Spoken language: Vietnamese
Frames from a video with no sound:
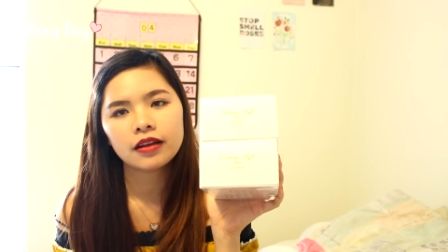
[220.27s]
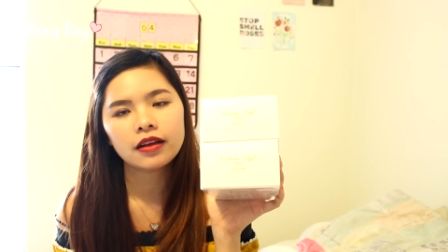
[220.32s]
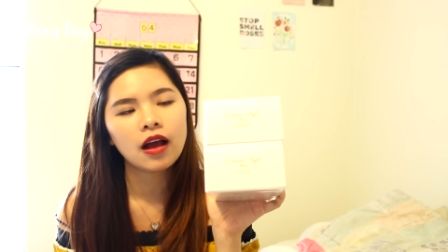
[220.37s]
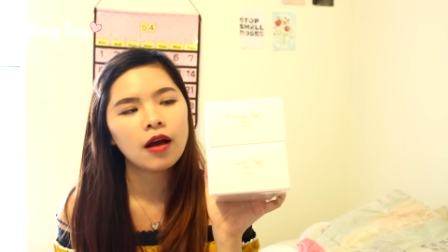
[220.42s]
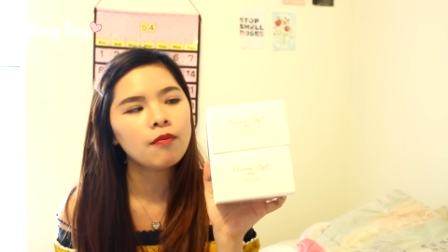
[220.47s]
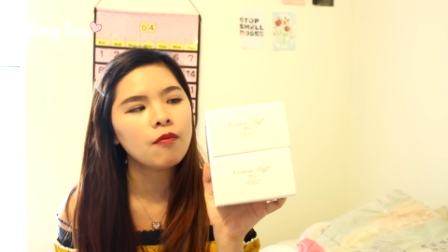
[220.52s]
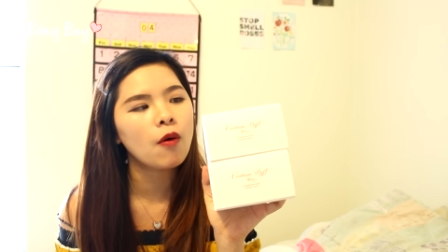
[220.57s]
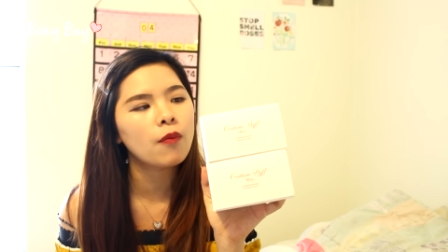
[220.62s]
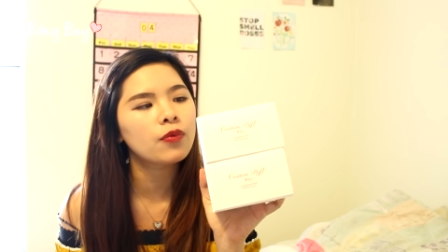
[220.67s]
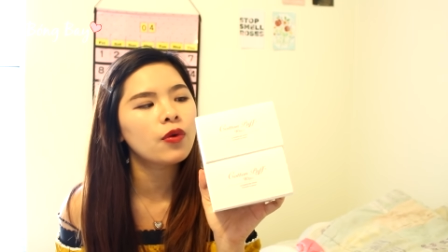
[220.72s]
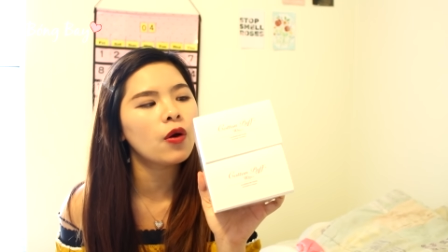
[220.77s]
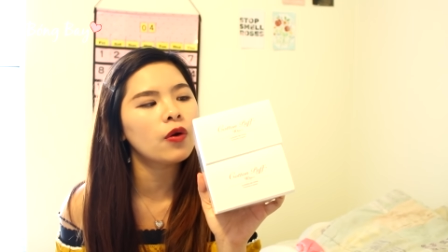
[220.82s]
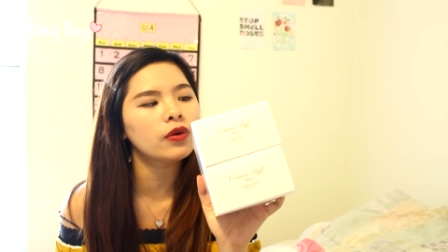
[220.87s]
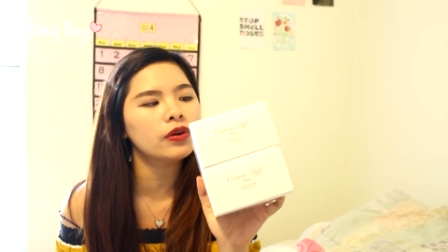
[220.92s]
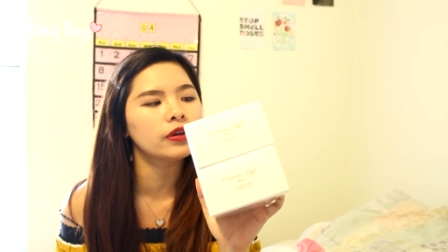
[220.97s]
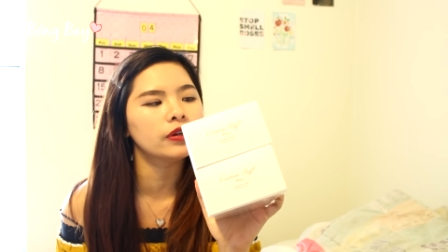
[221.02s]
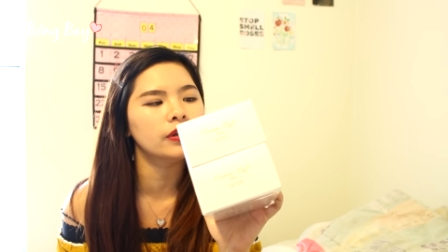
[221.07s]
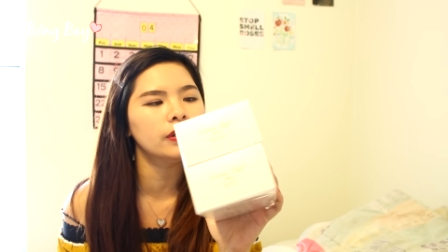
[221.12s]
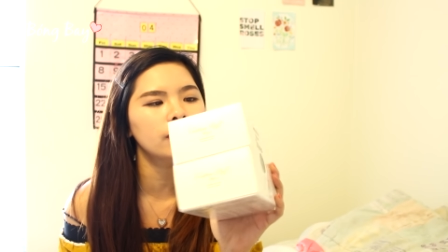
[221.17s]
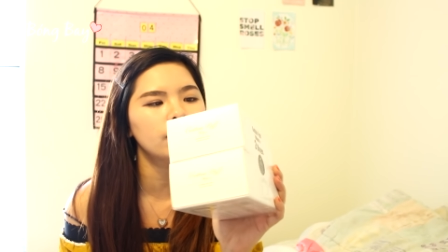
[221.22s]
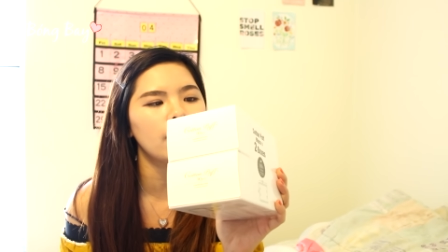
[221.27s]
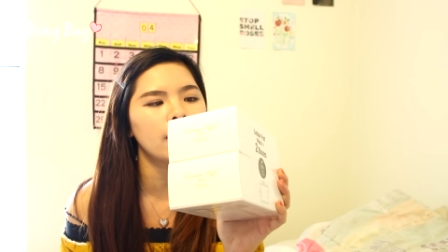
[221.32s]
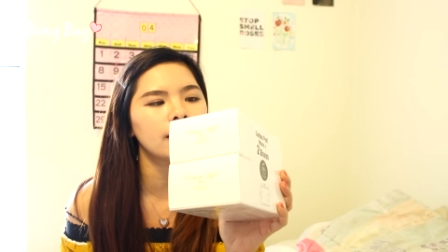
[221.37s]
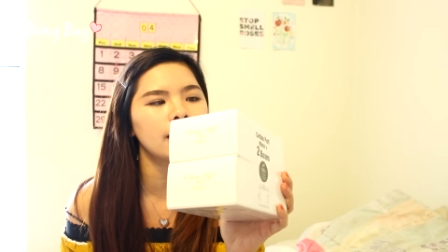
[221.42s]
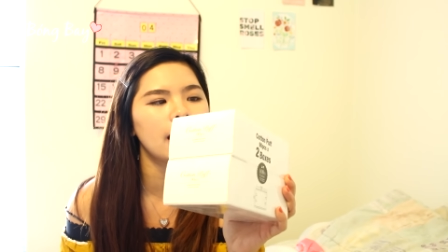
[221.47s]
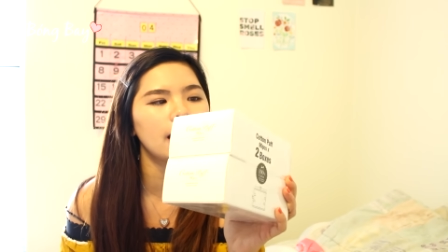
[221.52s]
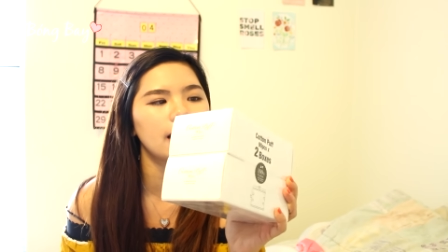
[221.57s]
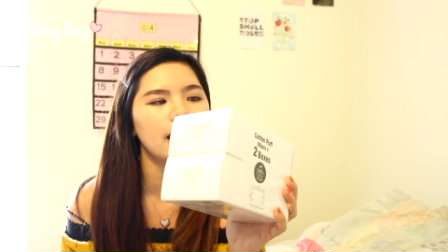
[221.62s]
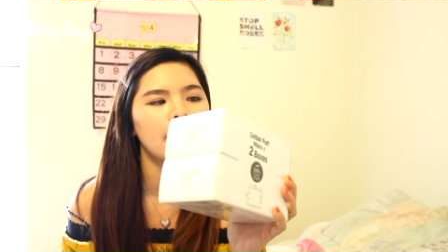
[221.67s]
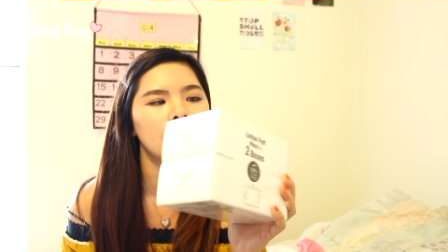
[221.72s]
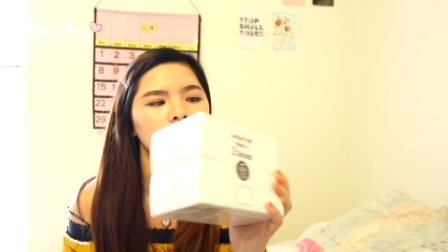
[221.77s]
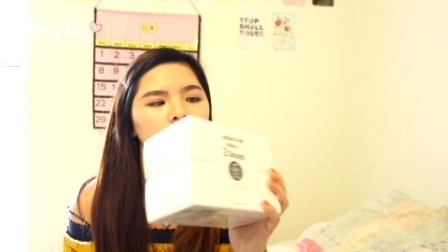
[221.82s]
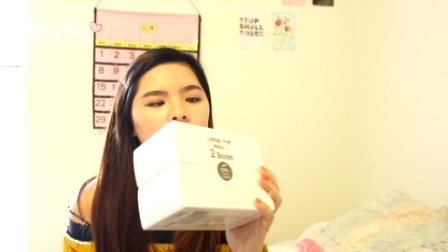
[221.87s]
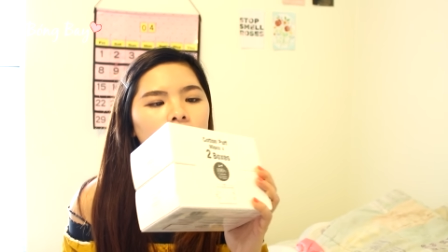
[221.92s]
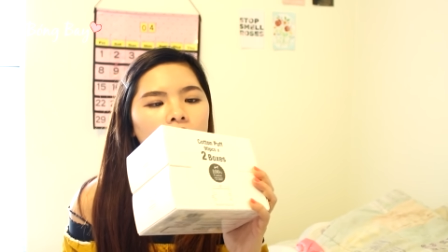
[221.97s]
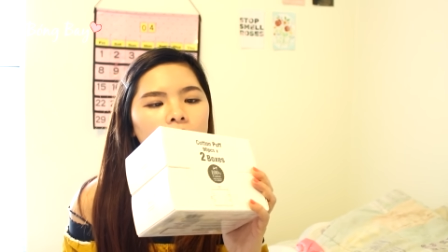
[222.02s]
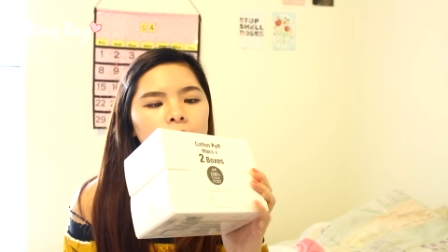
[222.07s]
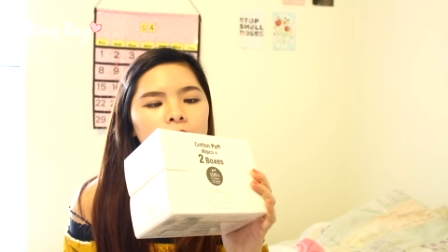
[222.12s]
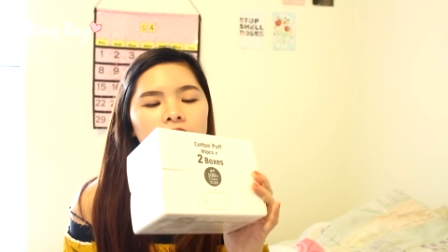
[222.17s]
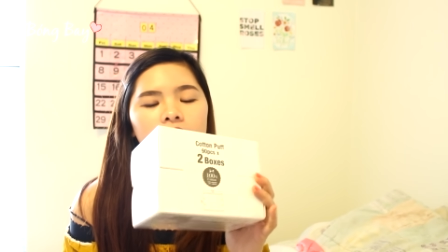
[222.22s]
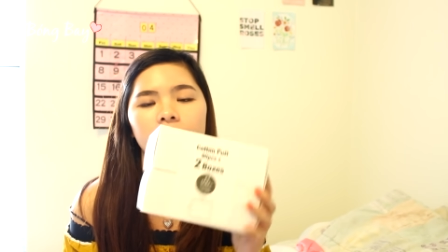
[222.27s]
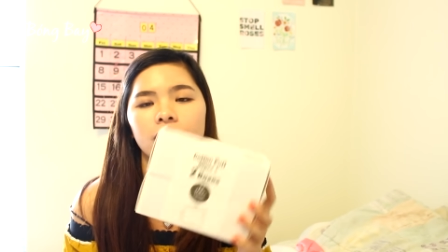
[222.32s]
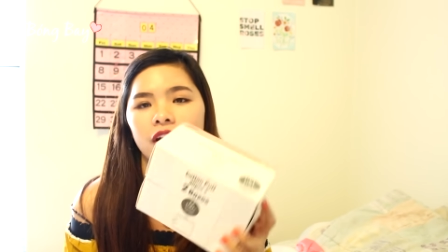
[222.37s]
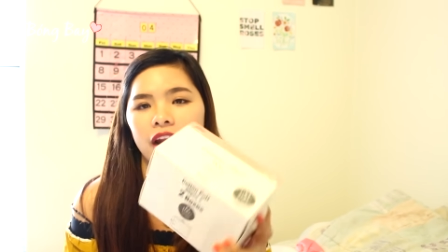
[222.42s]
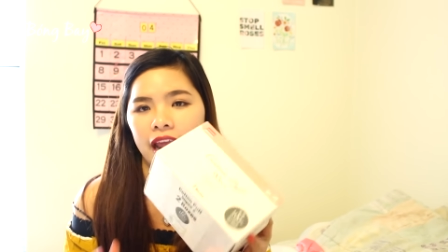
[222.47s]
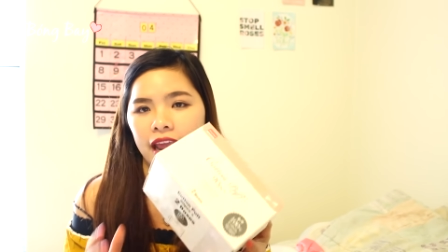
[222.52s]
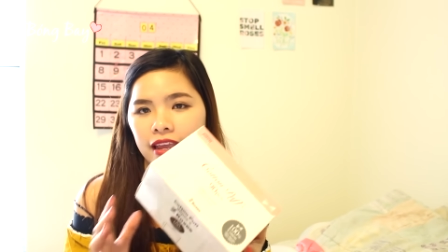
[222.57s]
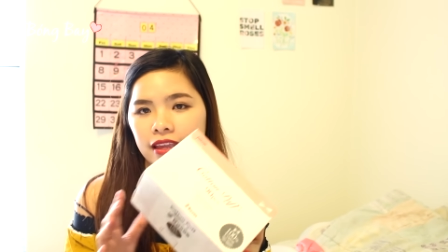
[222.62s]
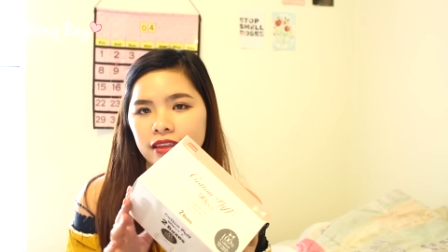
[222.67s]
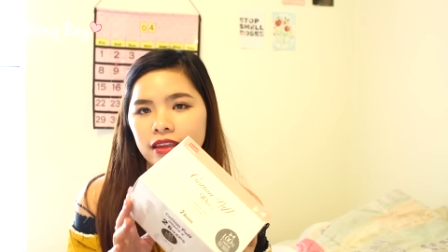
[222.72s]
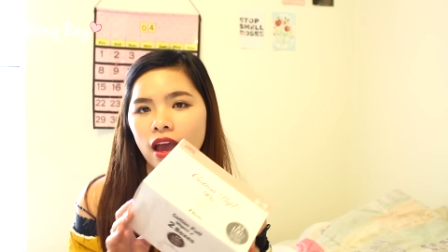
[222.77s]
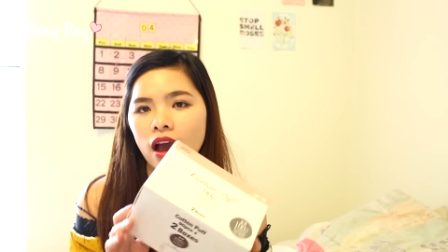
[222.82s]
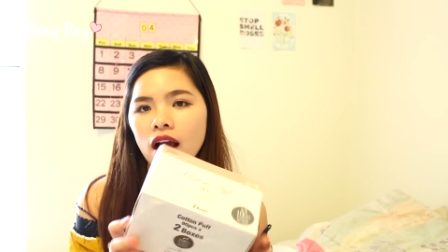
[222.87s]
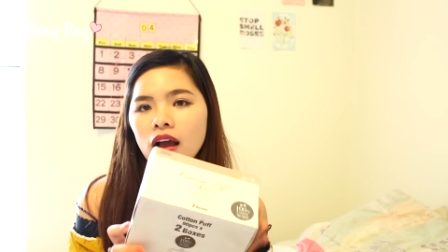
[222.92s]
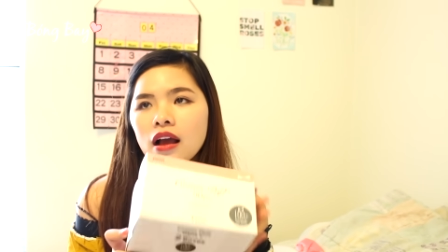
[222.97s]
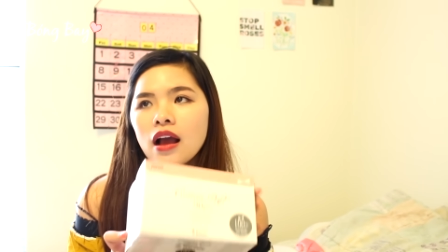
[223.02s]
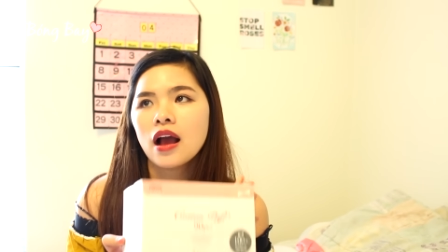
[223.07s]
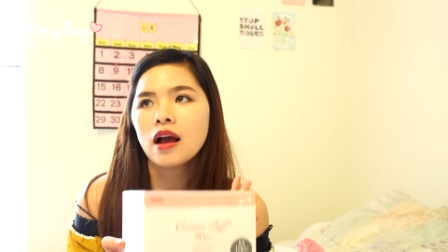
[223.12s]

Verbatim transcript: có một đô rưỡi và đây là loại mà rẻ nhất